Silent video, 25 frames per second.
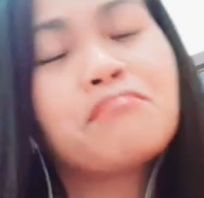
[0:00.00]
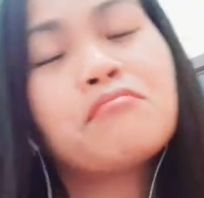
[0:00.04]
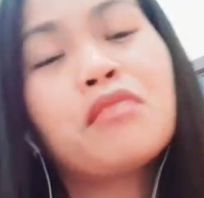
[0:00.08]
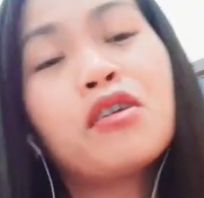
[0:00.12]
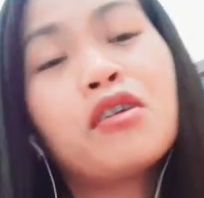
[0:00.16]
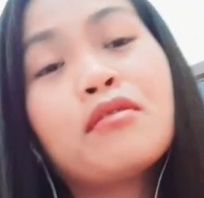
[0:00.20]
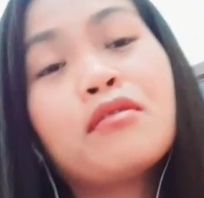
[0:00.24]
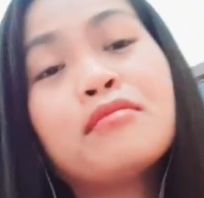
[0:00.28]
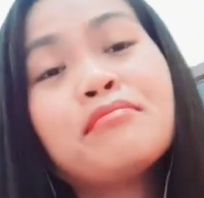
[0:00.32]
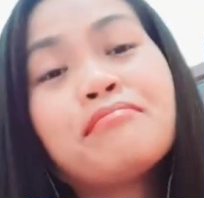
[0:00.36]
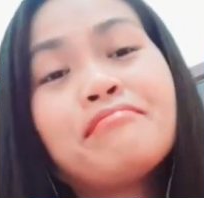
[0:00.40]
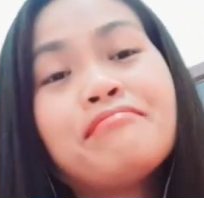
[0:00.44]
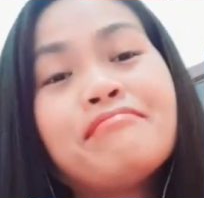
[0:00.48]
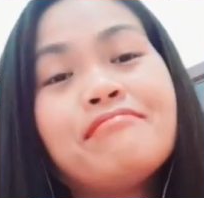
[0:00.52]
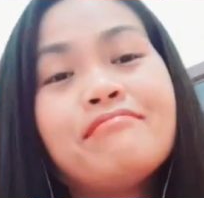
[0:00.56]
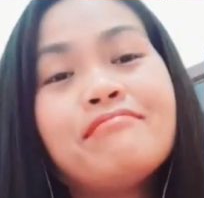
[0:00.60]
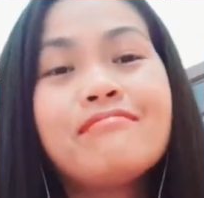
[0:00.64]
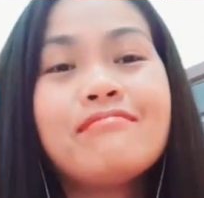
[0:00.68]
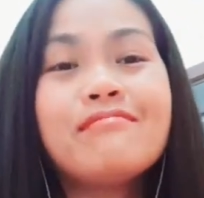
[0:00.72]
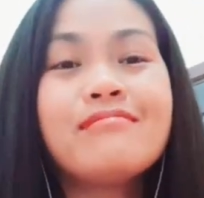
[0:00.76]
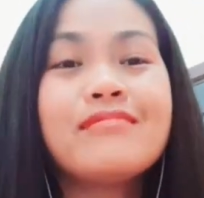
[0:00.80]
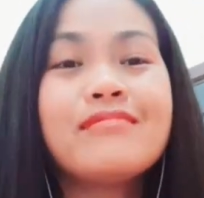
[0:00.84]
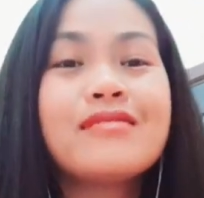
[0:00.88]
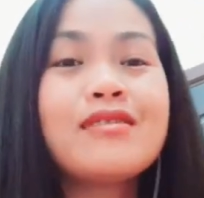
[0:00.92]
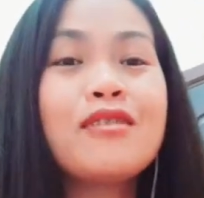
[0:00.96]
Pero
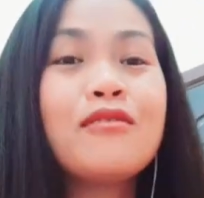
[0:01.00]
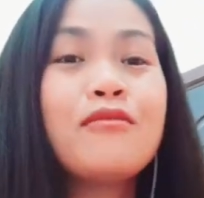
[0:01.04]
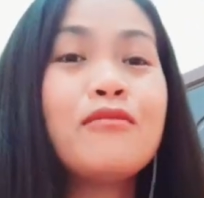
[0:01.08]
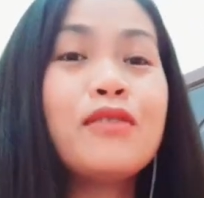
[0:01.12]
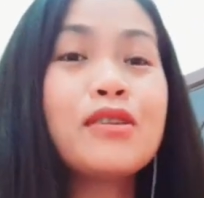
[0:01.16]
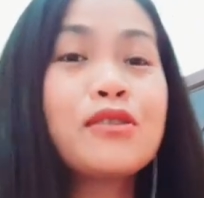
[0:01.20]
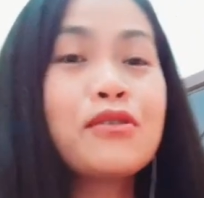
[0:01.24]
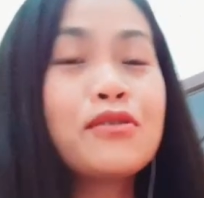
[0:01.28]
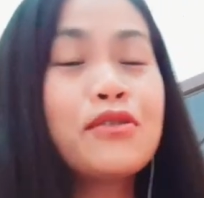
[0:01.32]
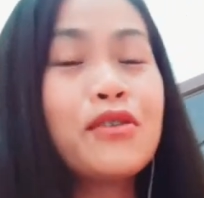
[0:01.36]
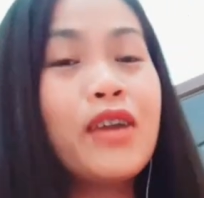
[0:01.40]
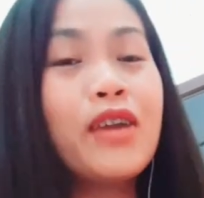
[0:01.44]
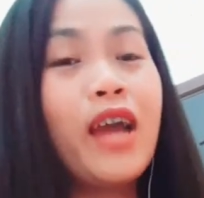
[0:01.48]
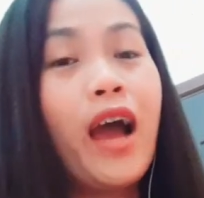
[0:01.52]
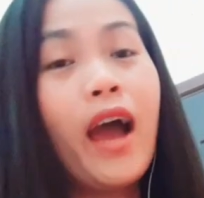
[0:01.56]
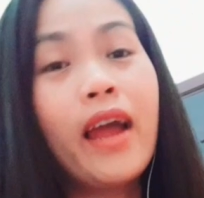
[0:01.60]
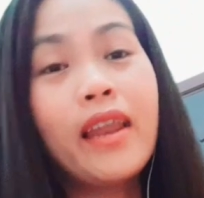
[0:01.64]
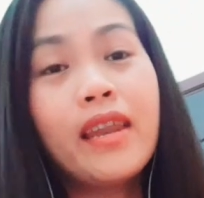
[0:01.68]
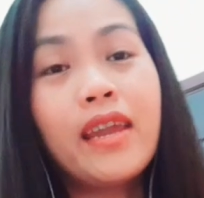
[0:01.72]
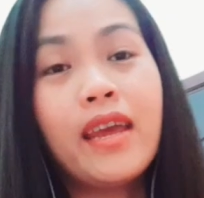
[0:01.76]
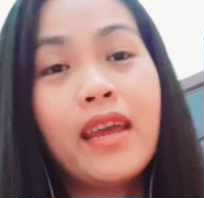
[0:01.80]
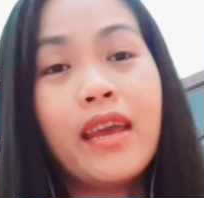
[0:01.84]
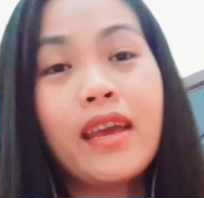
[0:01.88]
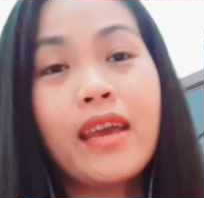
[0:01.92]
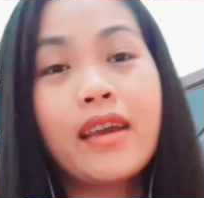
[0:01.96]
what to do
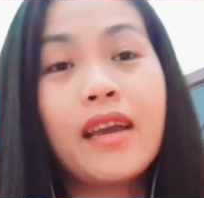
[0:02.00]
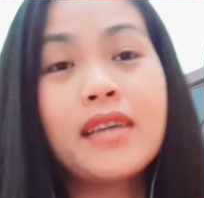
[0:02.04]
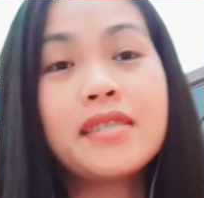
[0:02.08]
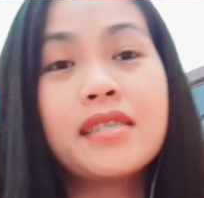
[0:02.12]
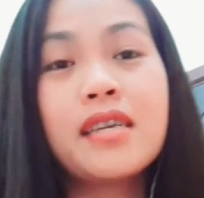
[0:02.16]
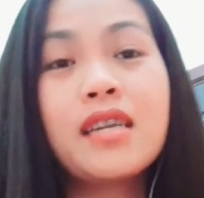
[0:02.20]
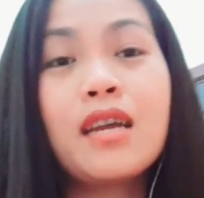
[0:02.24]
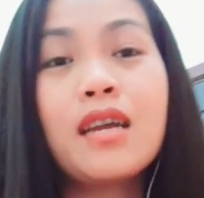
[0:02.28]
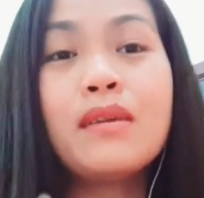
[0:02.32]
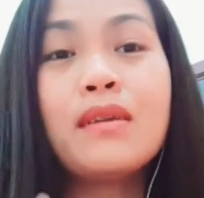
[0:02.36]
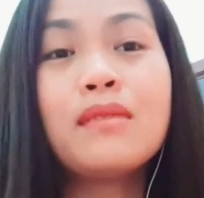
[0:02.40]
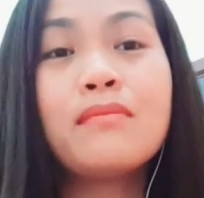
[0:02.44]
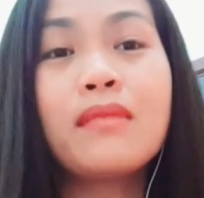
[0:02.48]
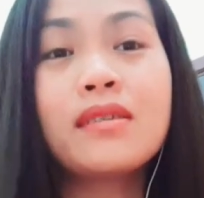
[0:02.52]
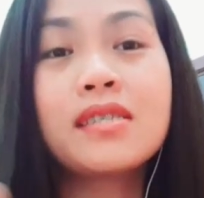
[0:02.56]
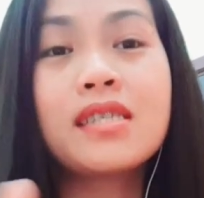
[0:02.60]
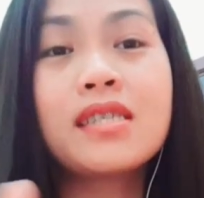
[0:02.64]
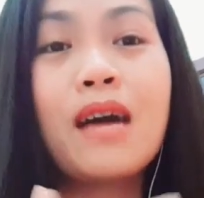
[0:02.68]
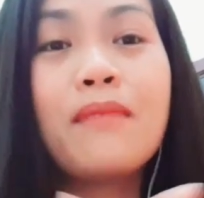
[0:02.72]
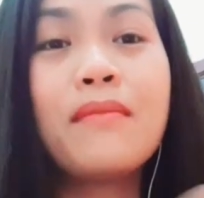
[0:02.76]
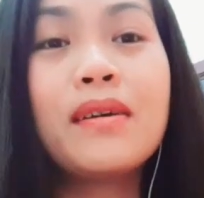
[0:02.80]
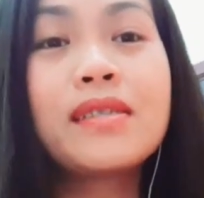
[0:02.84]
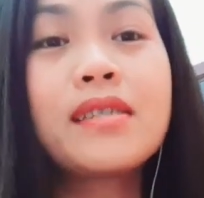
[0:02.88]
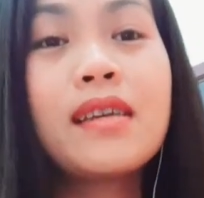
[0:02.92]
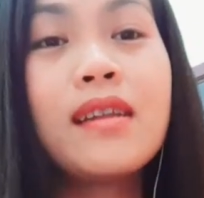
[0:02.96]
yan eh kaysa naman
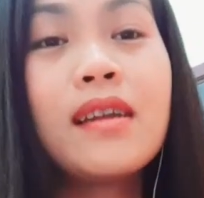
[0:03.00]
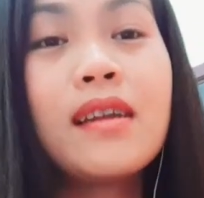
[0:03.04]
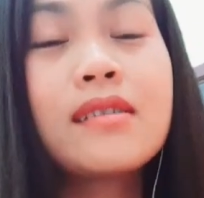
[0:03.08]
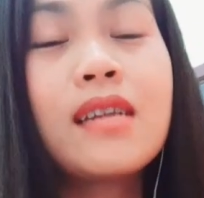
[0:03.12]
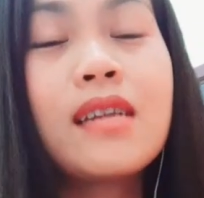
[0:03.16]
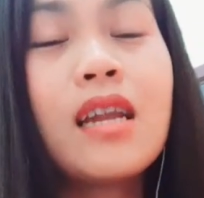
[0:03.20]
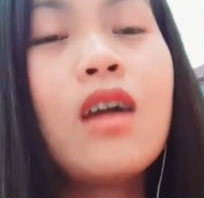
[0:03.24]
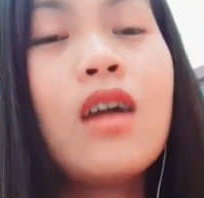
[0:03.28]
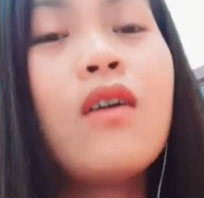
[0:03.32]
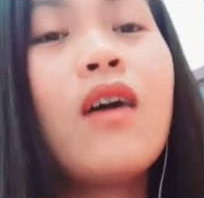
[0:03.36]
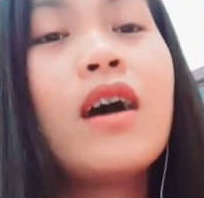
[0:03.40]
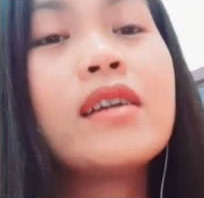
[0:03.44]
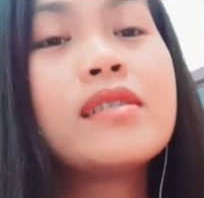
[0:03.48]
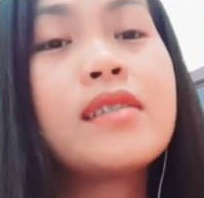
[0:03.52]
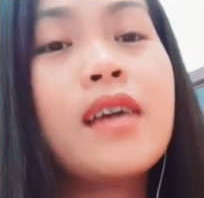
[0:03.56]
magsama silang dalawa.